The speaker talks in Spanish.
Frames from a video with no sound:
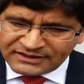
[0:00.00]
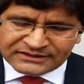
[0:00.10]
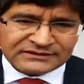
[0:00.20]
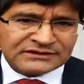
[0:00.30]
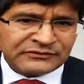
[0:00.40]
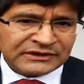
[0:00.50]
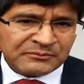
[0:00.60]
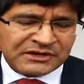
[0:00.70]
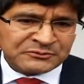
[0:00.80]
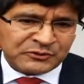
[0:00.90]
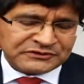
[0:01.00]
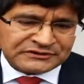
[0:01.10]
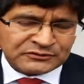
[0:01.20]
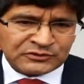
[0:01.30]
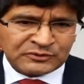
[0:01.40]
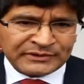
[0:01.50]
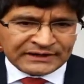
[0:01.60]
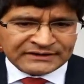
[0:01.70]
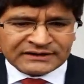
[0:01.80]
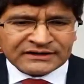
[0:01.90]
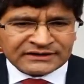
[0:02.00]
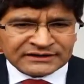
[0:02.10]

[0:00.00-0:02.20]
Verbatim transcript: antes de fin de mes, pues esto, el Melgar haga